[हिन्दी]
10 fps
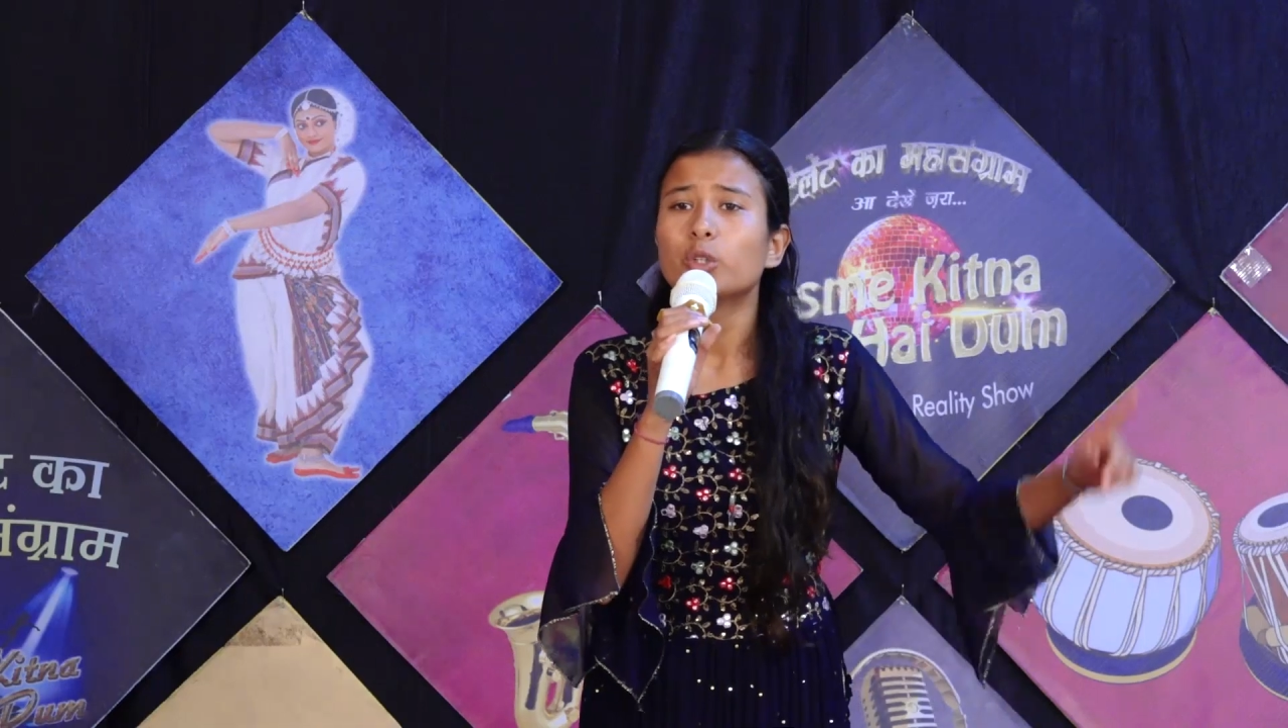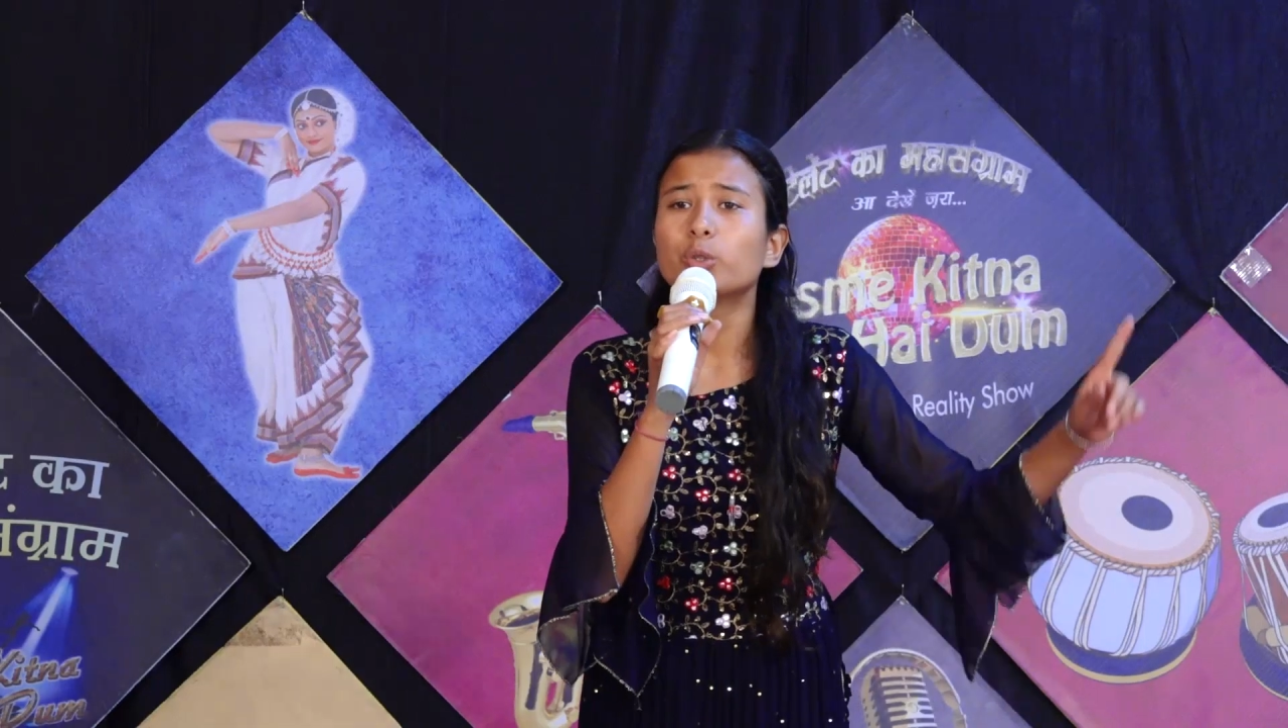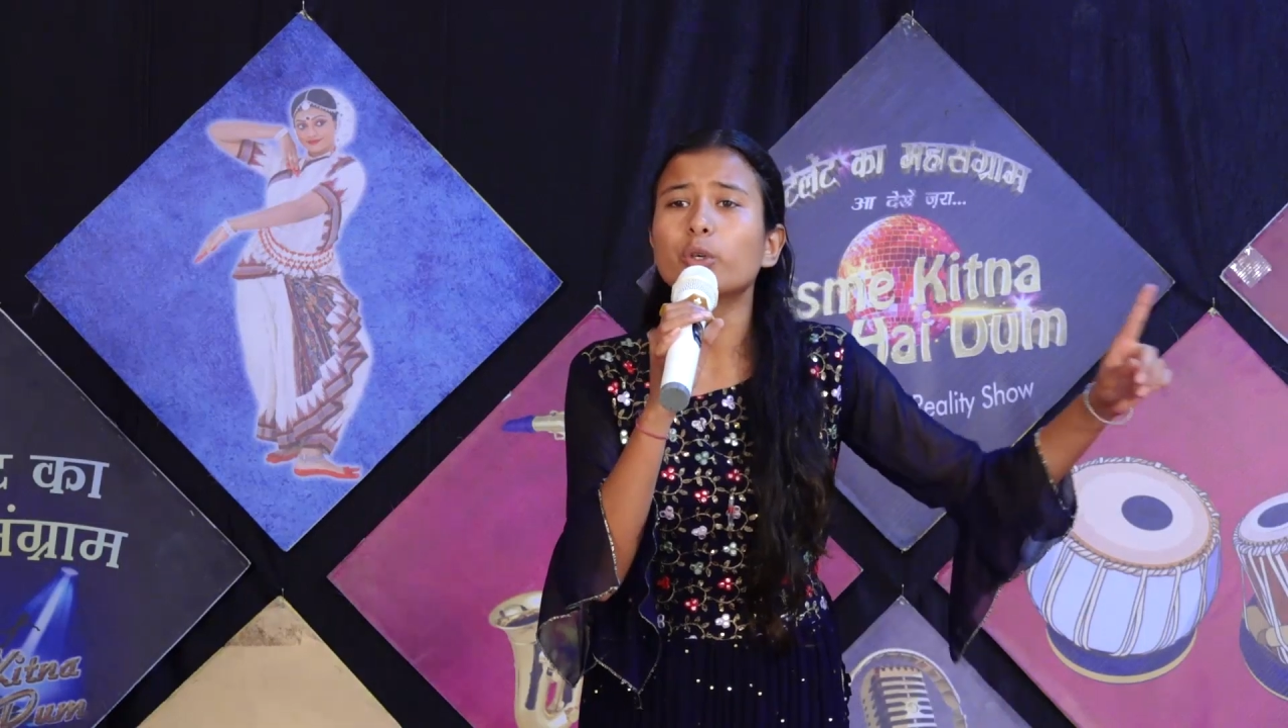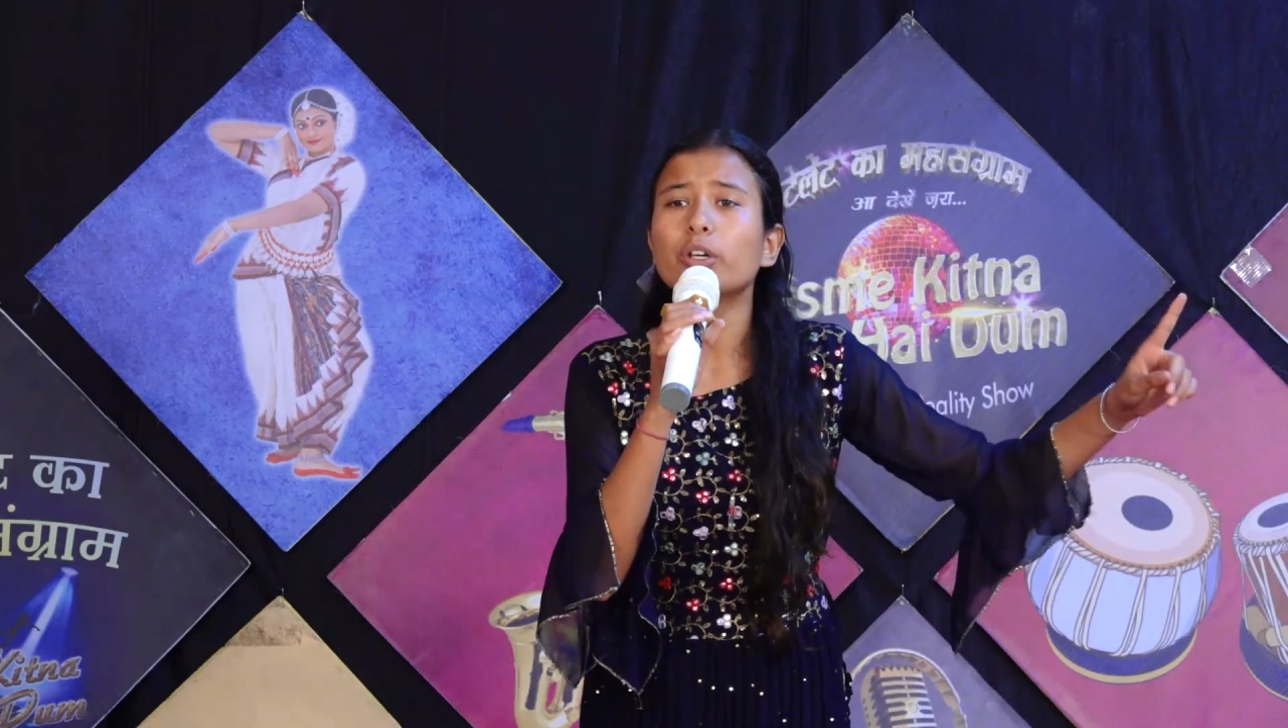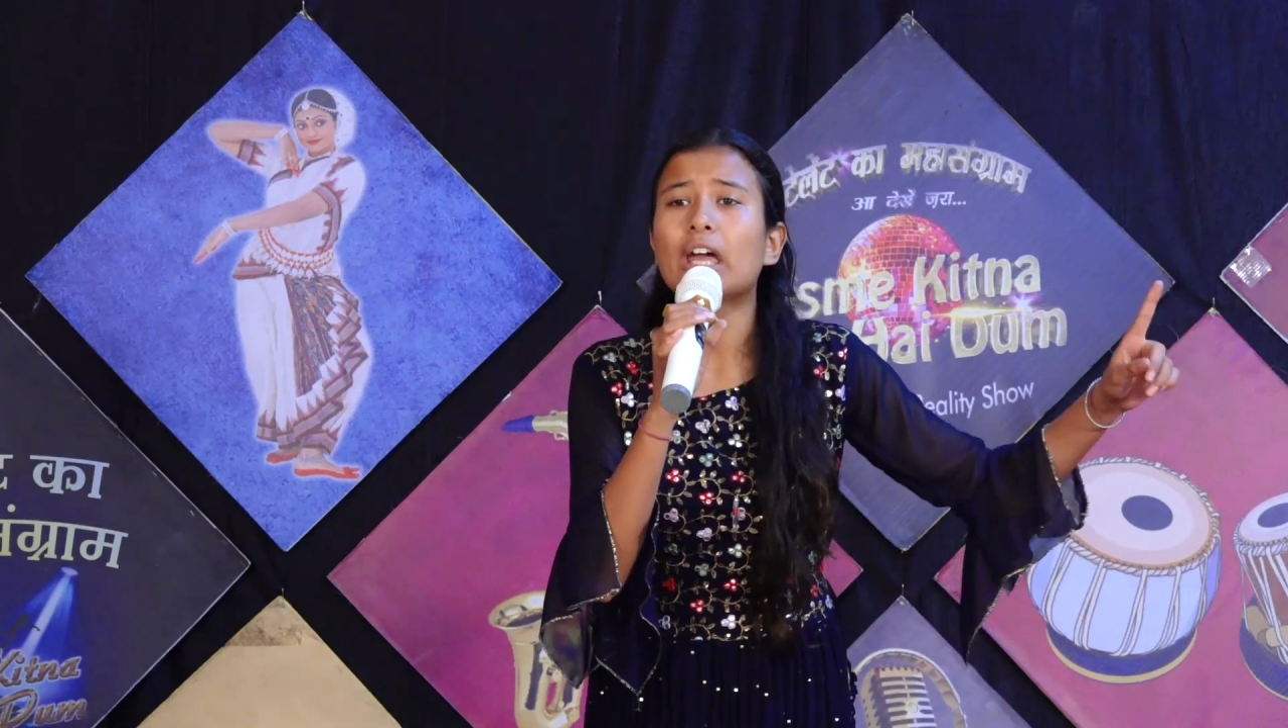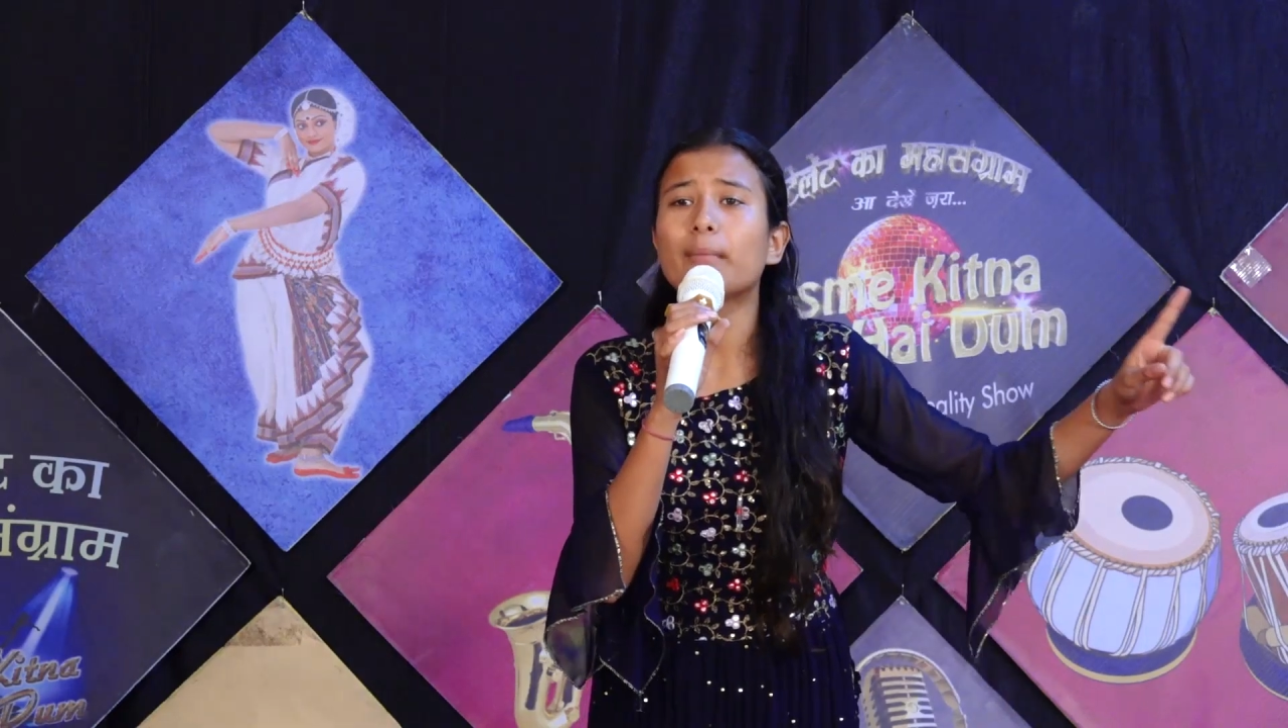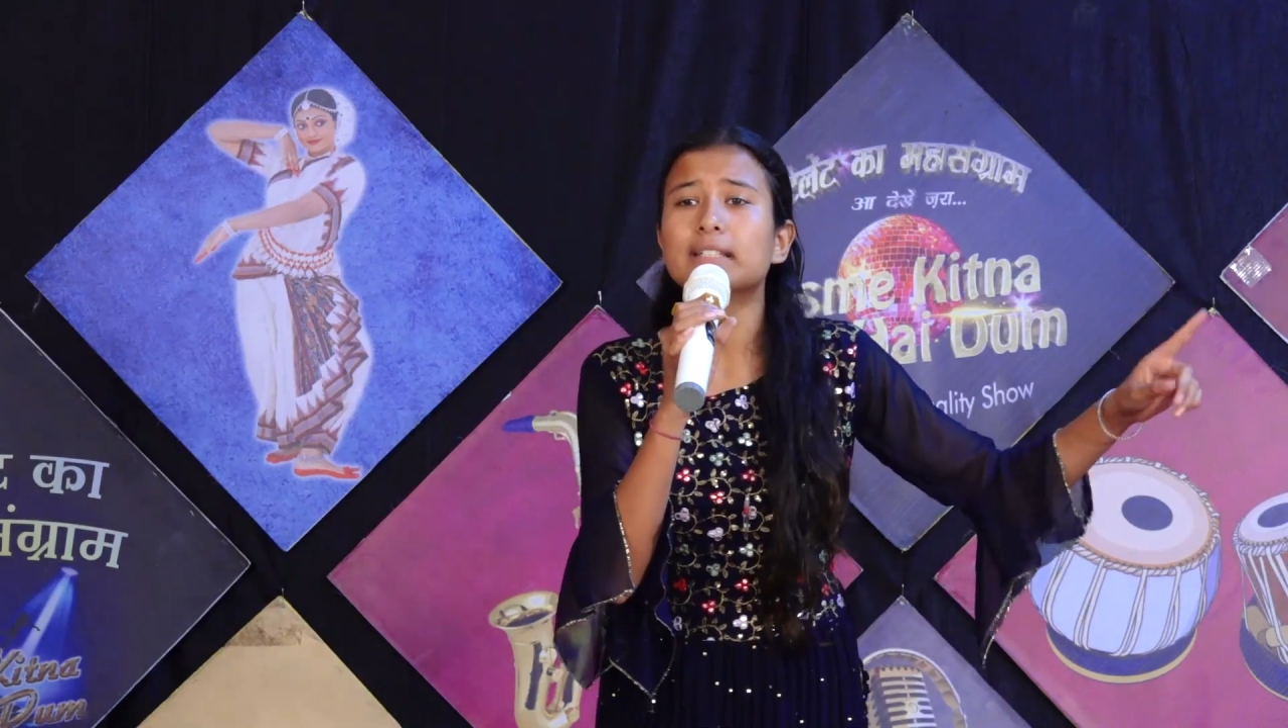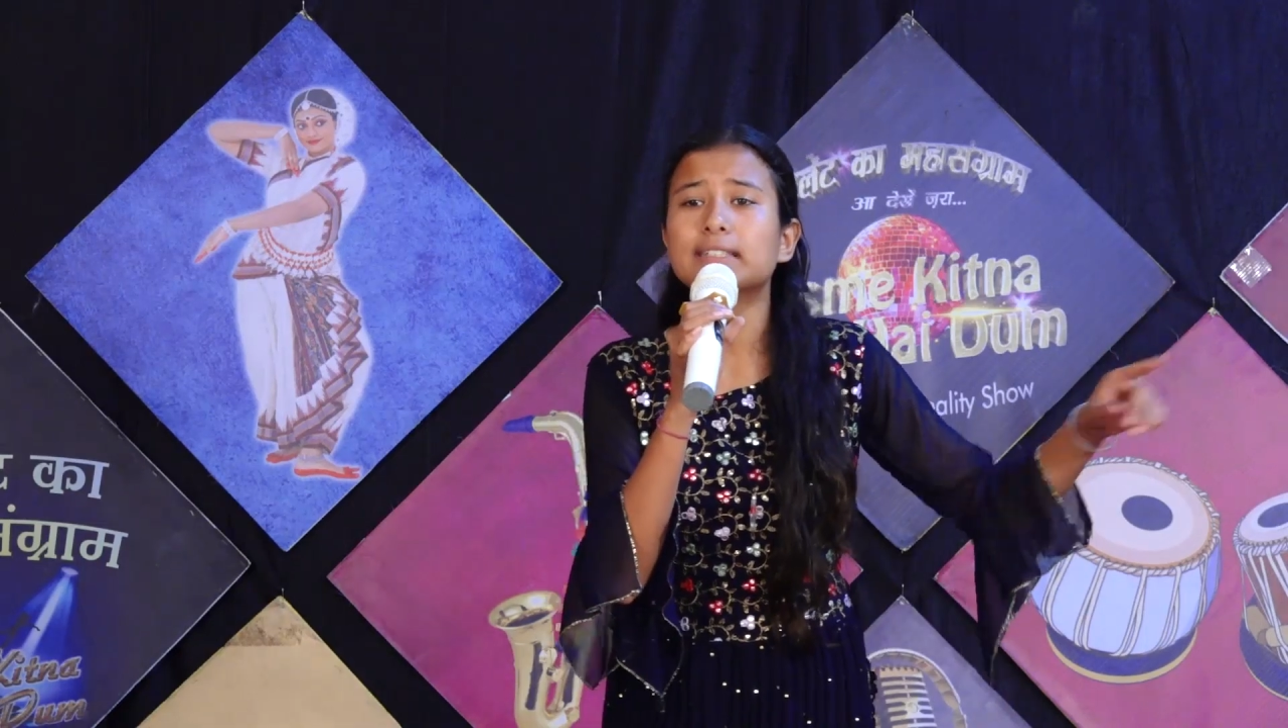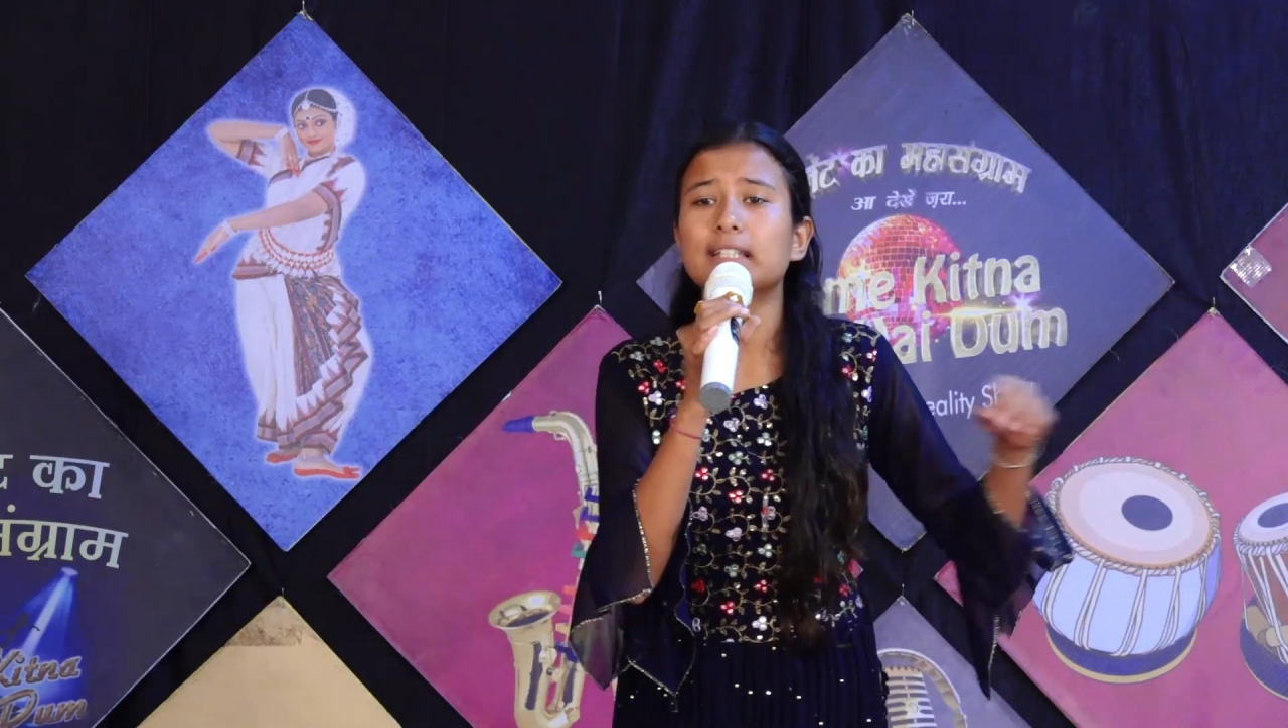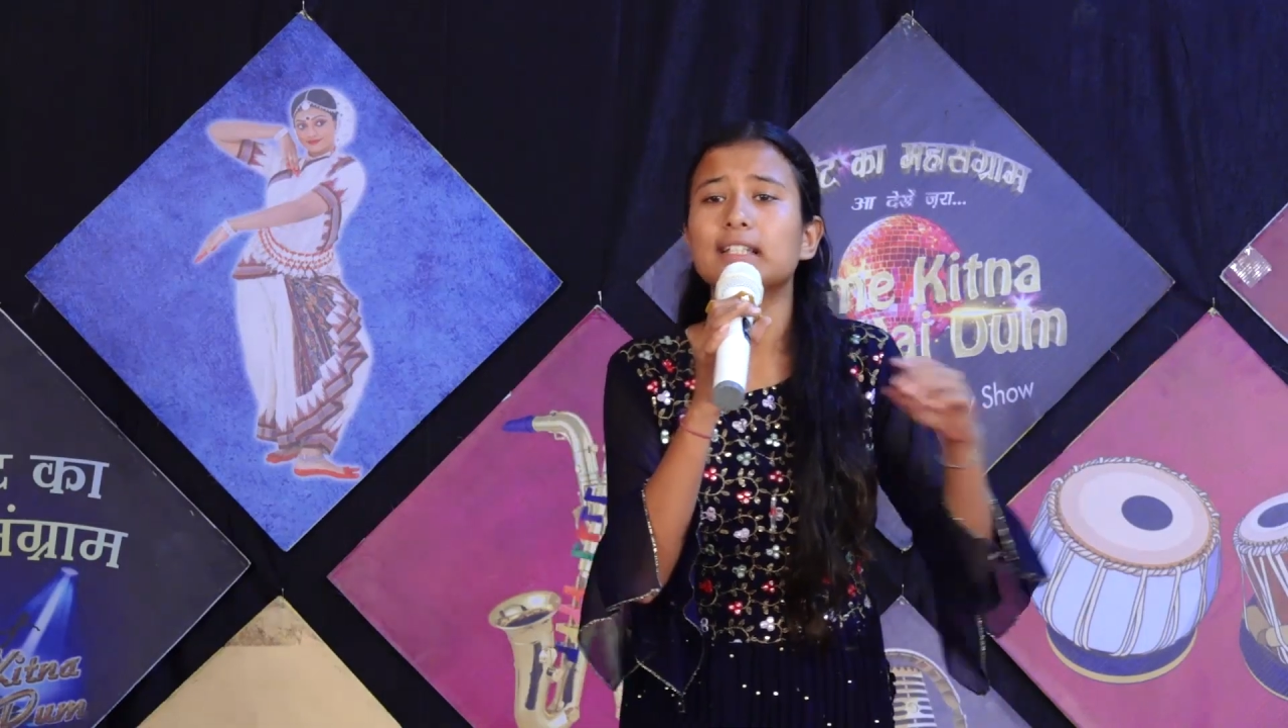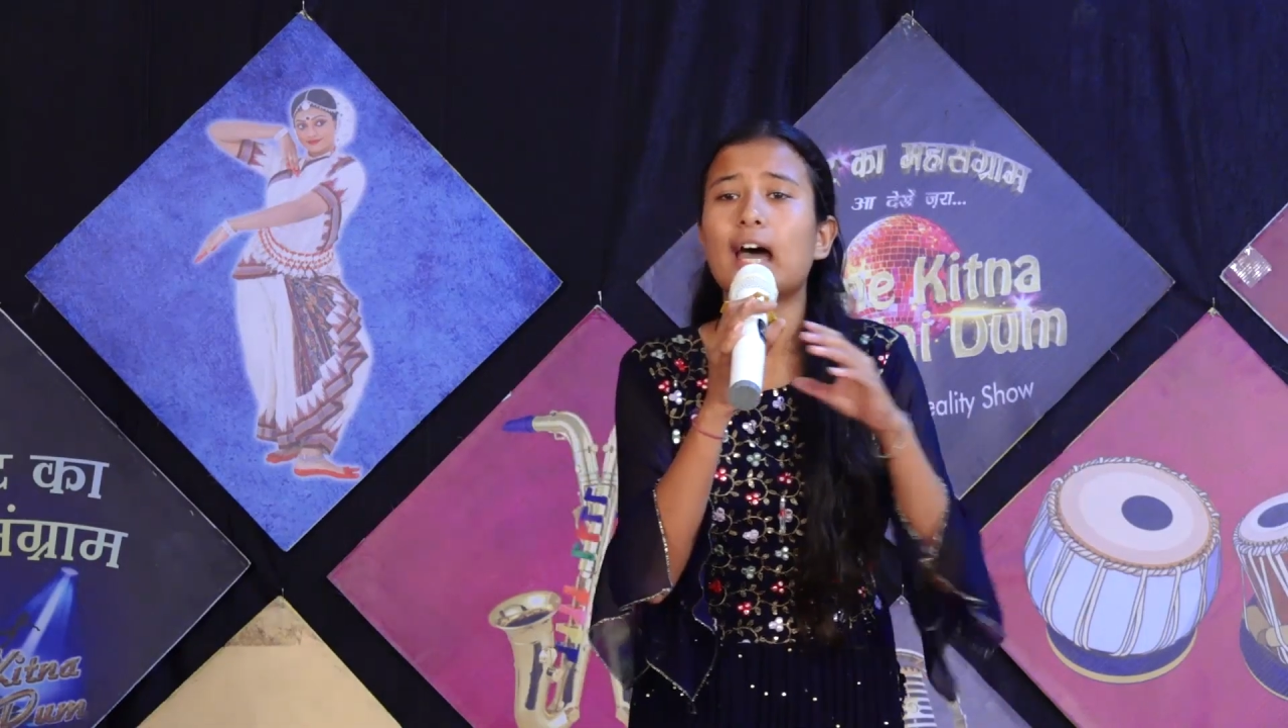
दूर है मंजिल